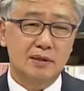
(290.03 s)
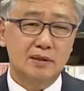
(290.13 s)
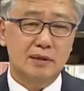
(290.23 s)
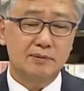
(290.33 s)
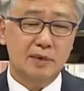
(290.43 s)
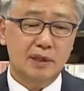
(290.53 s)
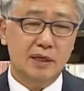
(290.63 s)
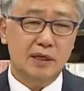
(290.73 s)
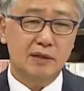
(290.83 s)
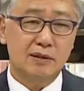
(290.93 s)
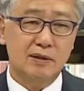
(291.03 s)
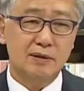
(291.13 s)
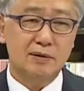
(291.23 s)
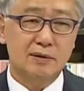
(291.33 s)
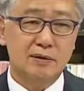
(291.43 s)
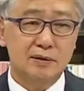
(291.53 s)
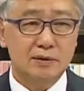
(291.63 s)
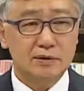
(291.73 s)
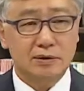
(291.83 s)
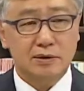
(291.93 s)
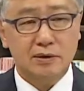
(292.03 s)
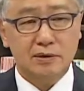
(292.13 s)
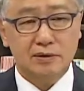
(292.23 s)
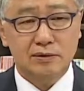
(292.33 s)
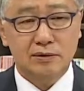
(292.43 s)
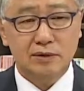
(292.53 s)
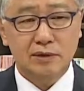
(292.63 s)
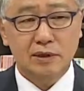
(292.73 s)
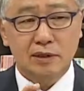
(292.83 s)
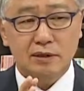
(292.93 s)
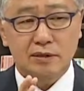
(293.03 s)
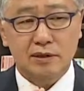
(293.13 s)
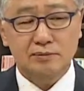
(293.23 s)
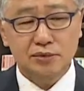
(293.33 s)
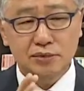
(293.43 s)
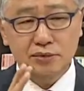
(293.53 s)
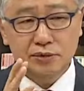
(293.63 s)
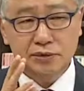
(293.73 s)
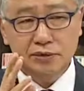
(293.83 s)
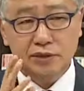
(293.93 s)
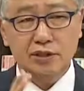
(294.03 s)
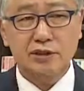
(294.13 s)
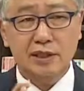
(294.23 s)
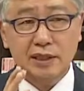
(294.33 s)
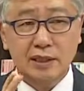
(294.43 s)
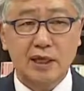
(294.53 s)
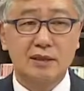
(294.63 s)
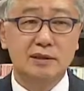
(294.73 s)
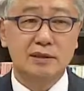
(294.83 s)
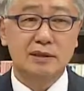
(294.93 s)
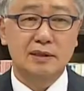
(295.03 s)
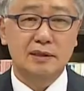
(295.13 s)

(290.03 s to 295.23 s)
그러한 맥락에서 어, 떻든 정부 정책 대응